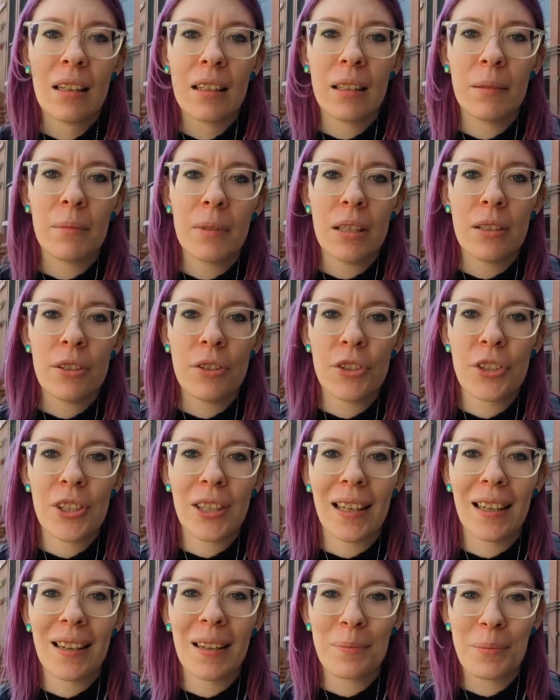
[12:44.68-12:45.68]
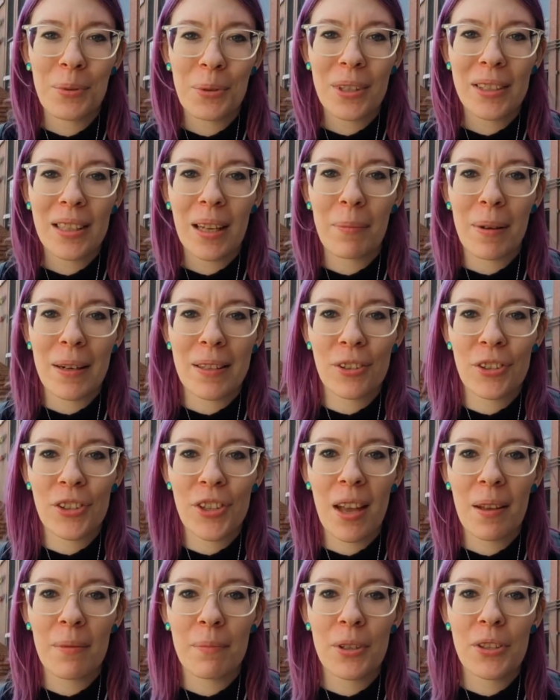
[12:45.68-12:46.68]
I mieliście kalambury, ja bardzo
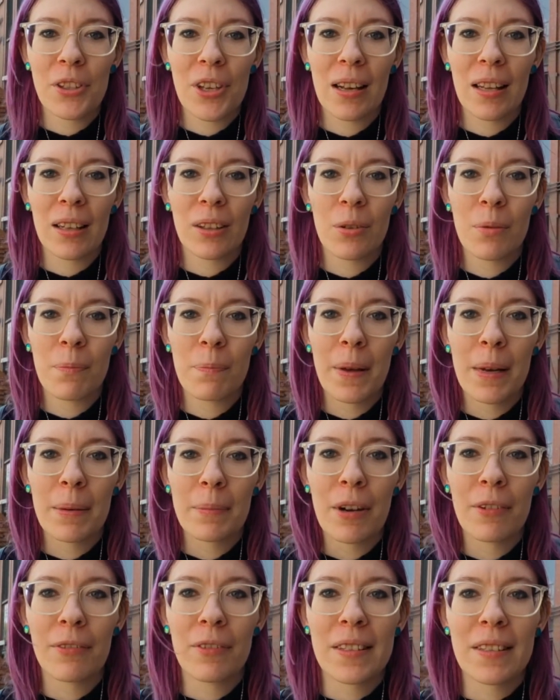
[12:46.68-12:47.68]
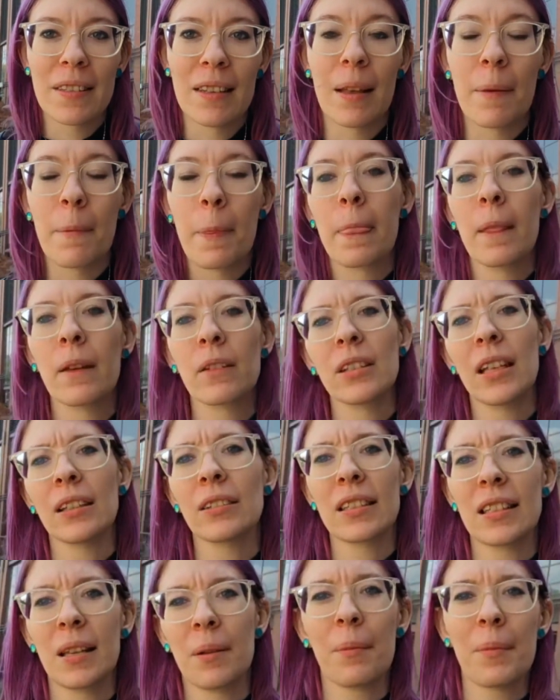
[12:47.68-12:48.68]
chciałem być, ale kumpel miał wesele. No to ja
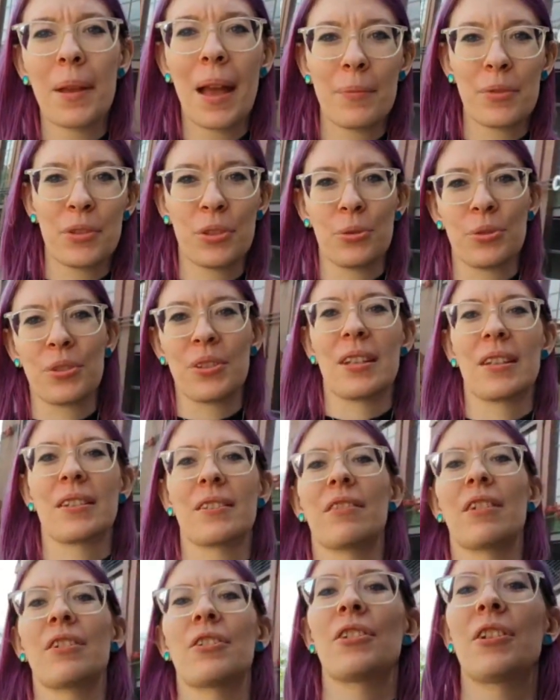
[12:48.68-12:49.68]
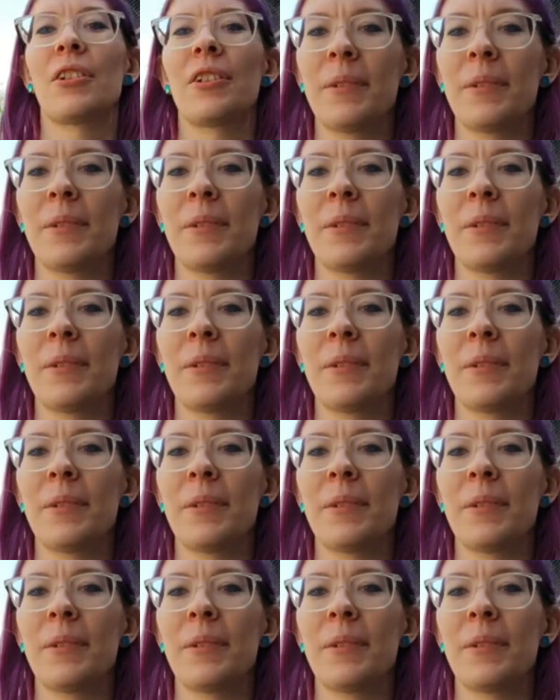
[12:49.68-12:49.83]
to samo miałam z Justas właśnie,